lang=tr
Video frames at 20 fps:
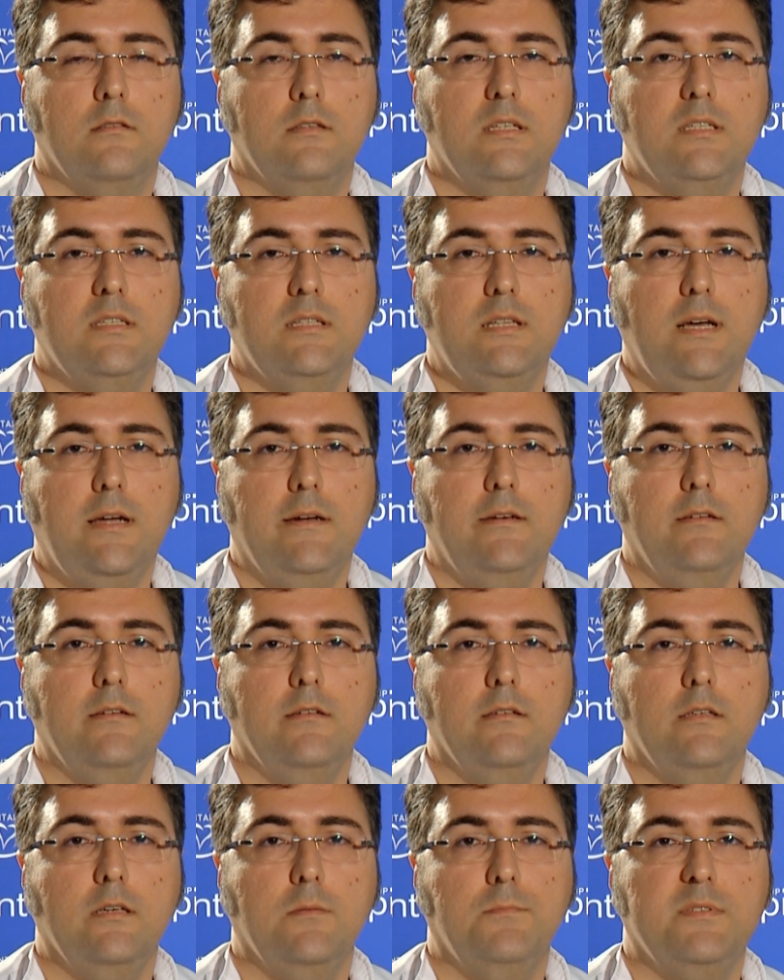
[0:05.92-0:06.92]
Dişler
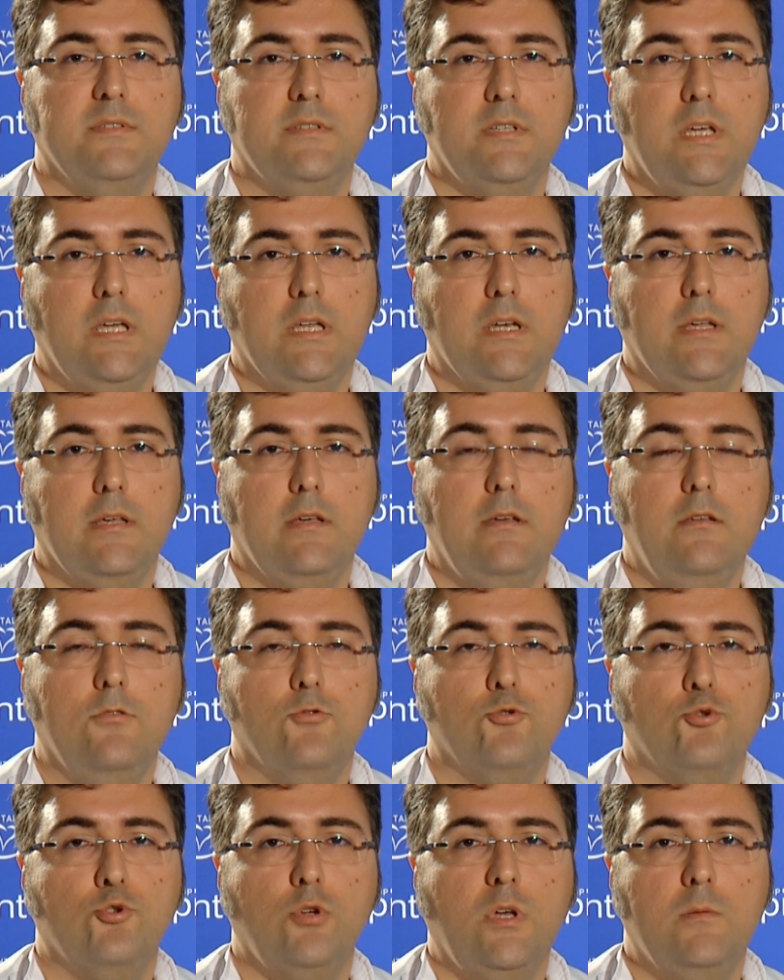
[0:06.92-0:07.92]
yapısı gereği
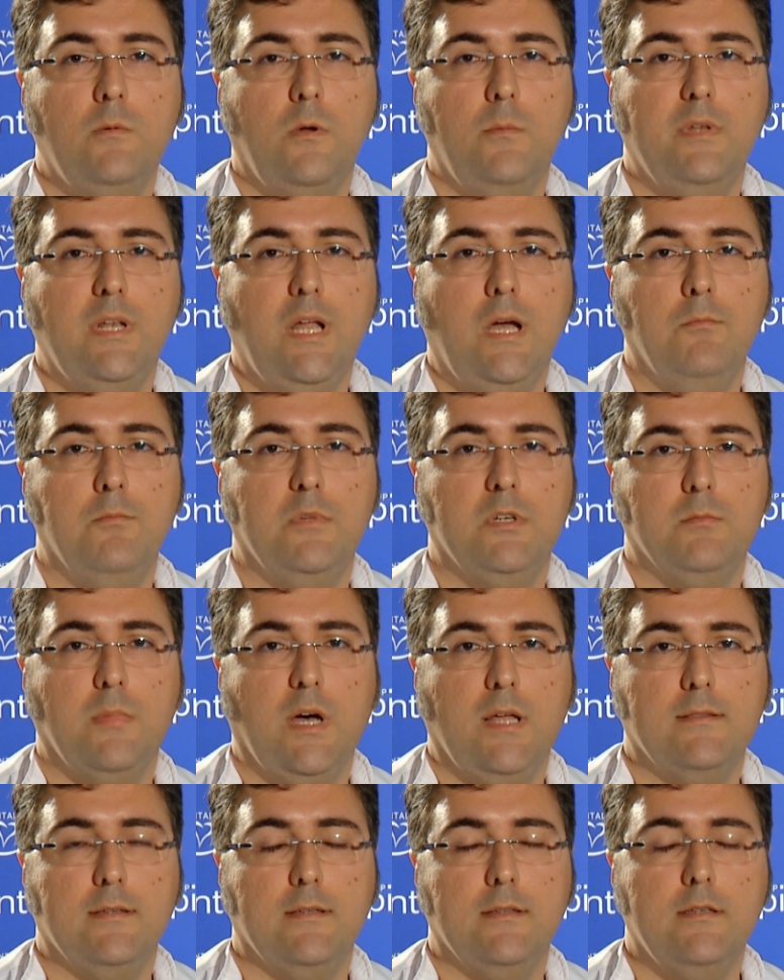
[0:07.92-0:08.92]
su emebilen bir
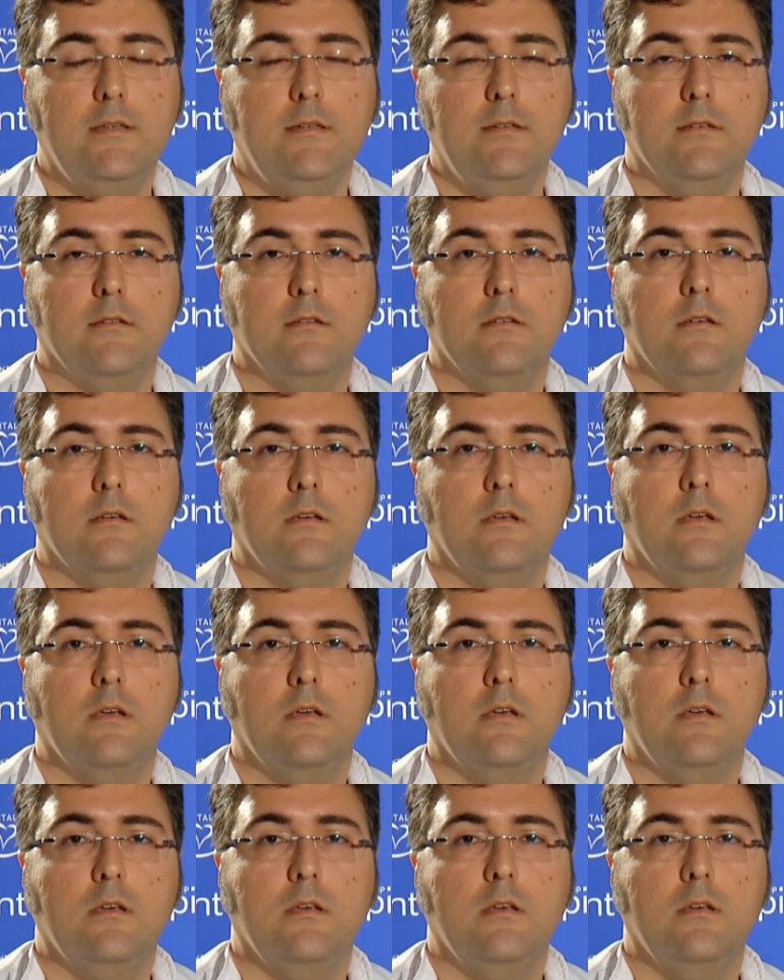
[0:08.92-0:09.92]
maddedir.
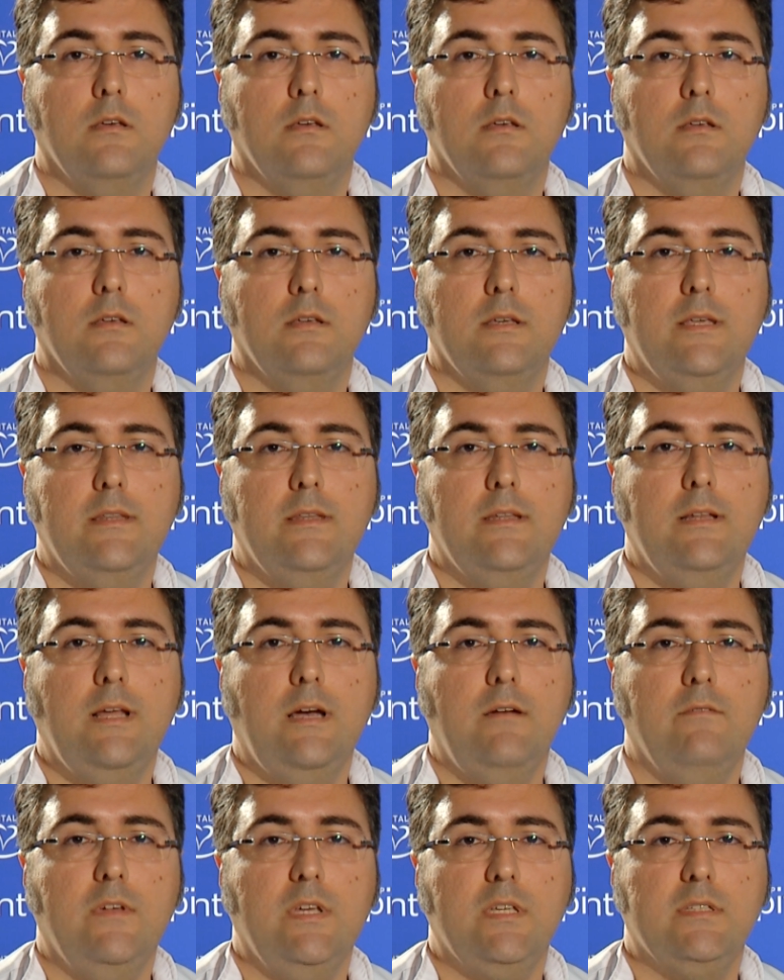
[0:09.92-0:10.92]

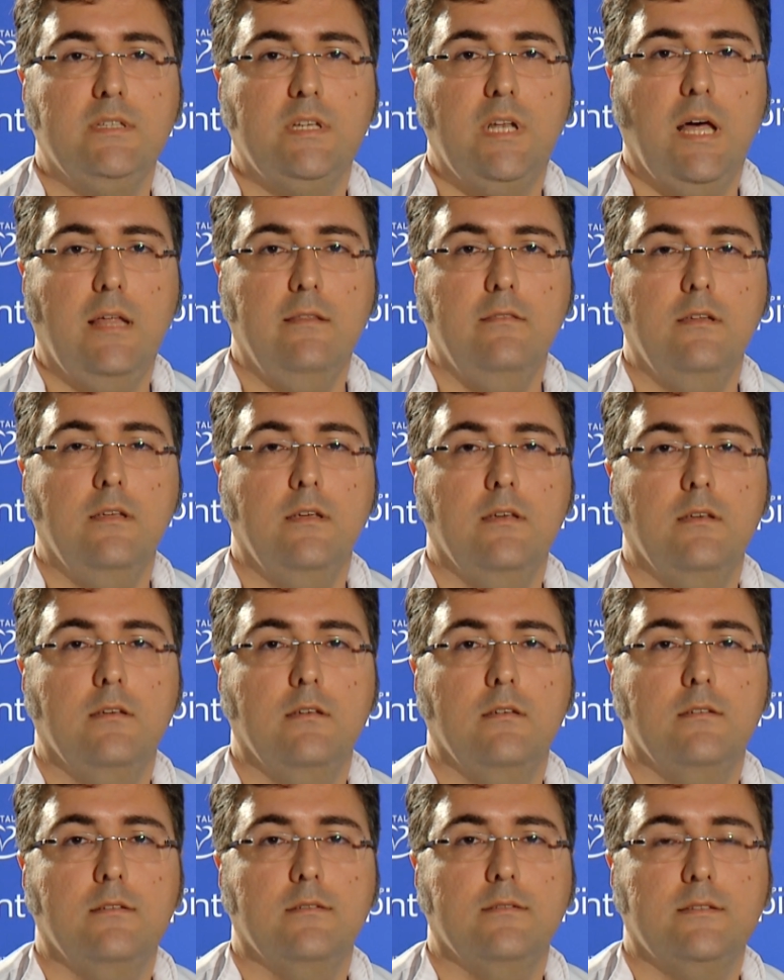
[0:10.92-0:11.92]
Yenilen ve içilen
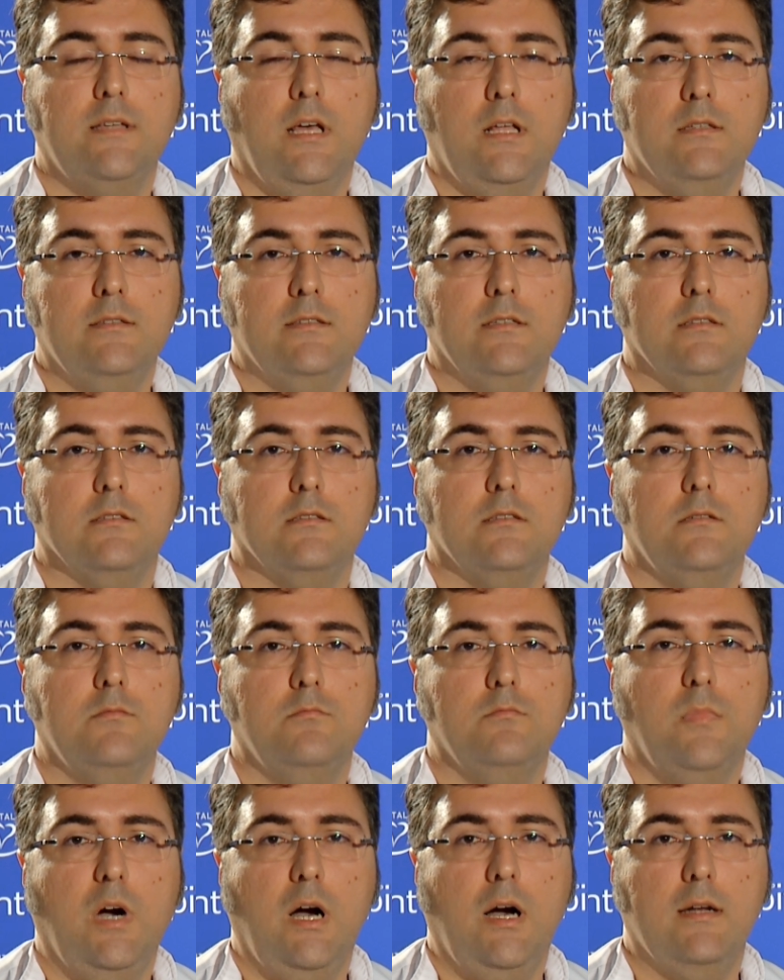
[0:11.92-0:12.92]
salçalı,
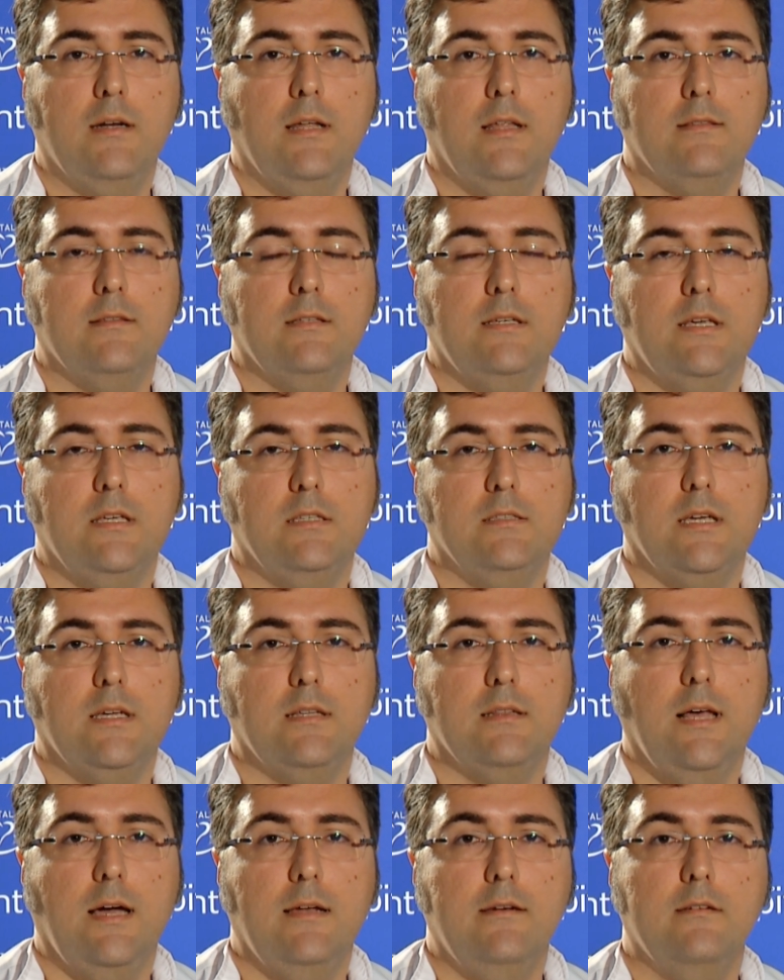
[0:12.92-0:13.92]
baharatlı
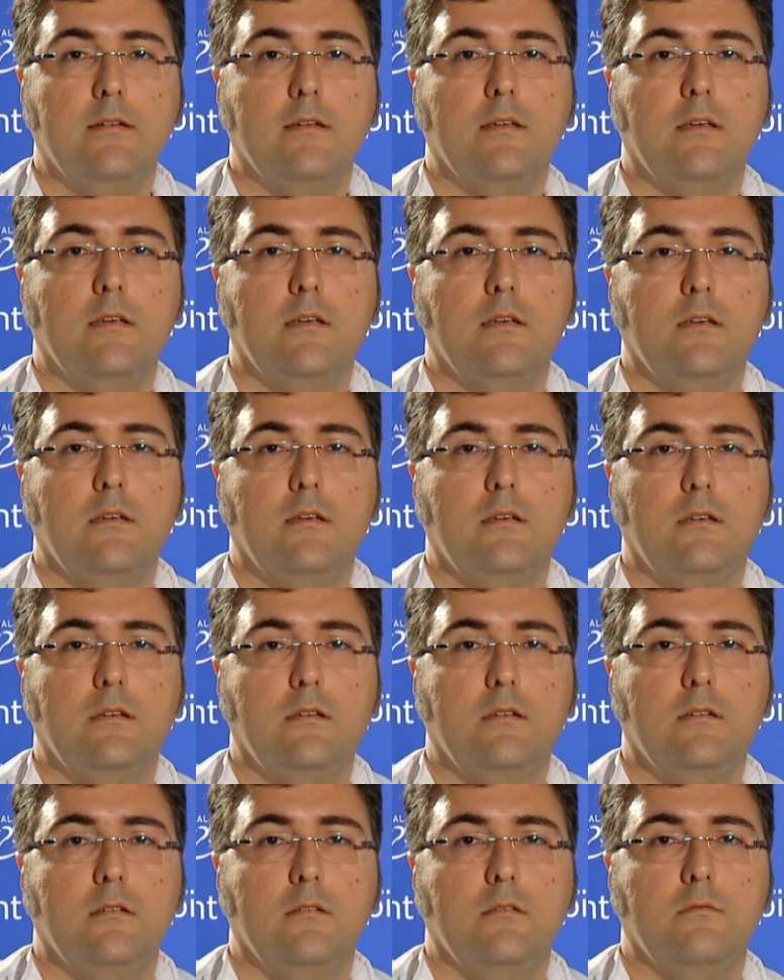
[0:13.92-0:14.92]
yiyecekler,
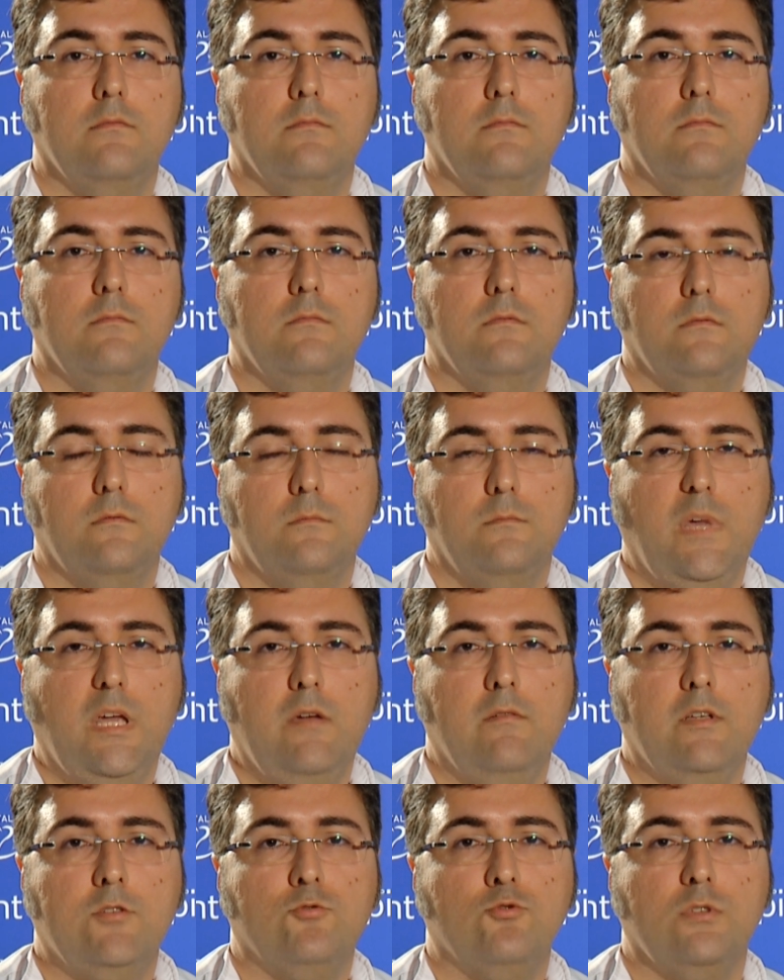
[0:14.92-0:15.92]
e,
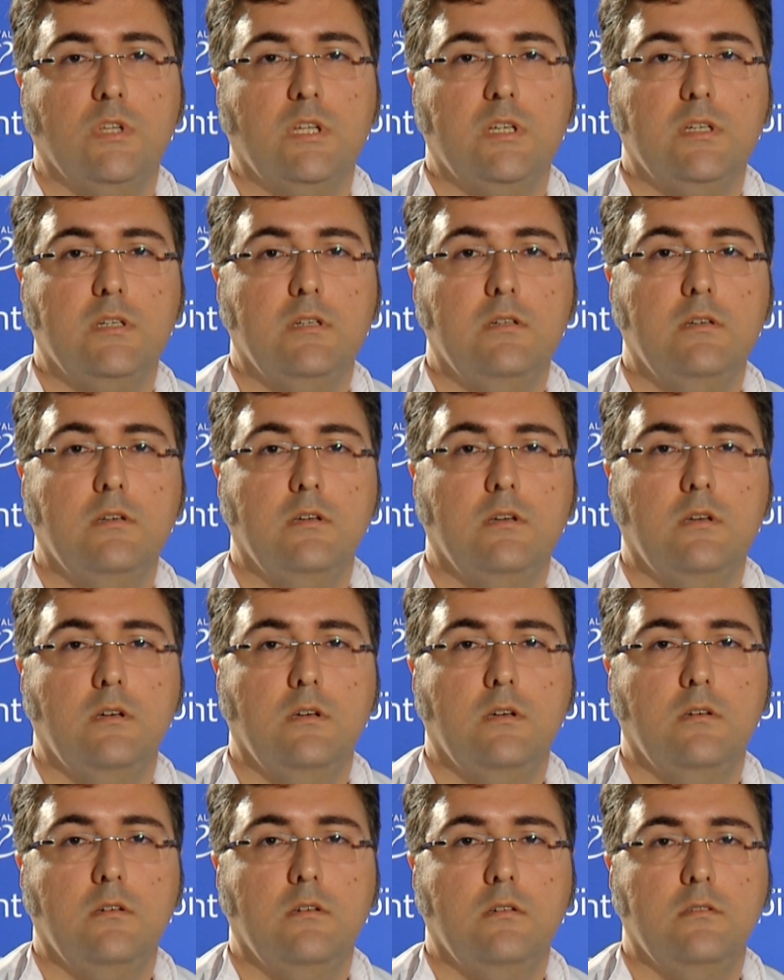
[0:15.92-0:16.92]
meyve suları,
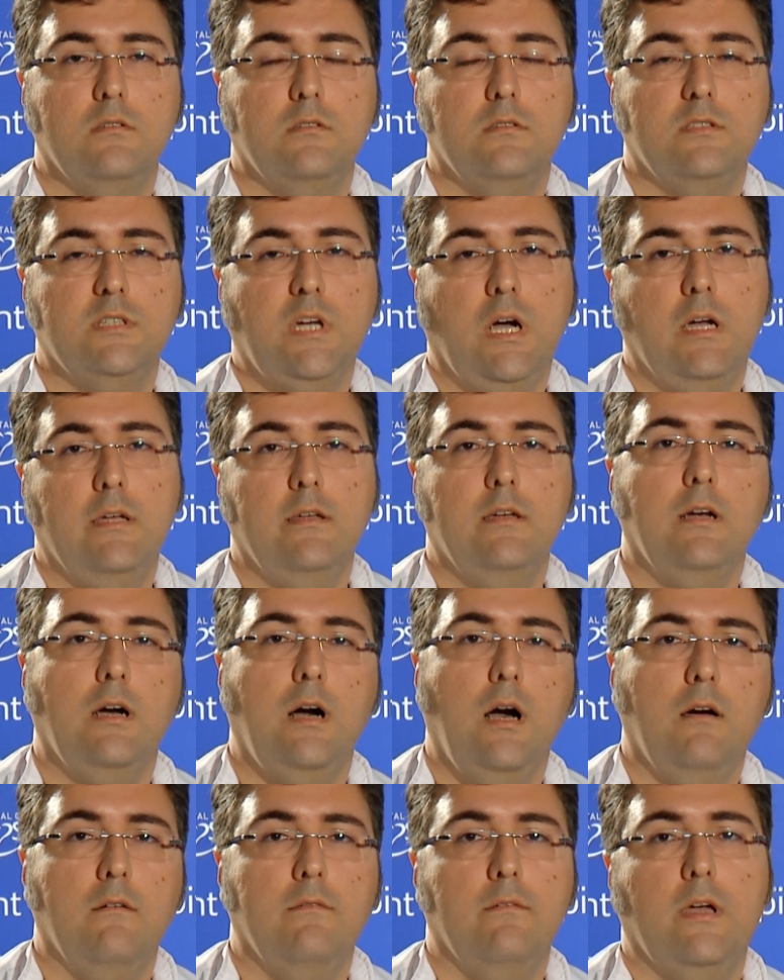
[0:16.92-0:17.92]
çay,
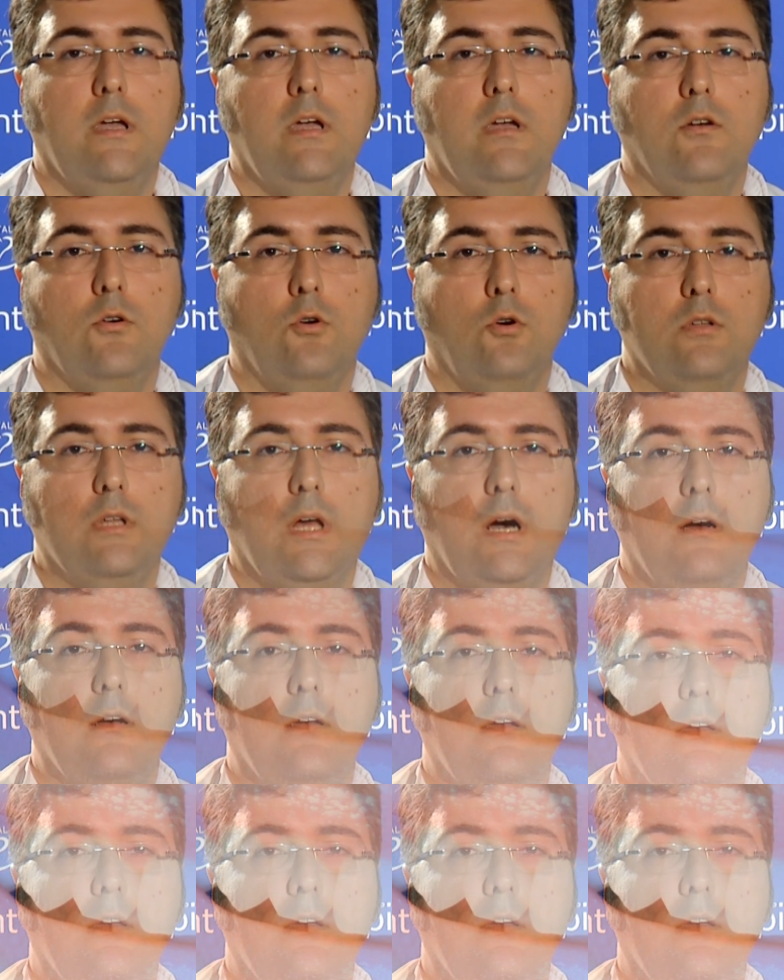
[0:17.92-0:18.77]
kahve, kola